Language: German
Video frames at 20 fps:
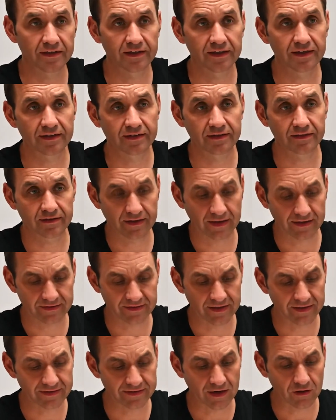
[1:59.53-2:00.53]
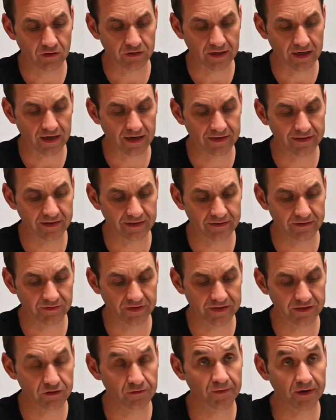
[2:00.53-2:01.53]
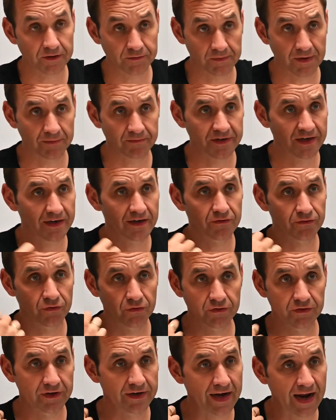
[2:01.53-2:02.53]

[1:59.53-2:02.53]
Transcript: liegt das jetzt auch daran, dass wenn ich zum Beispiel am Telefon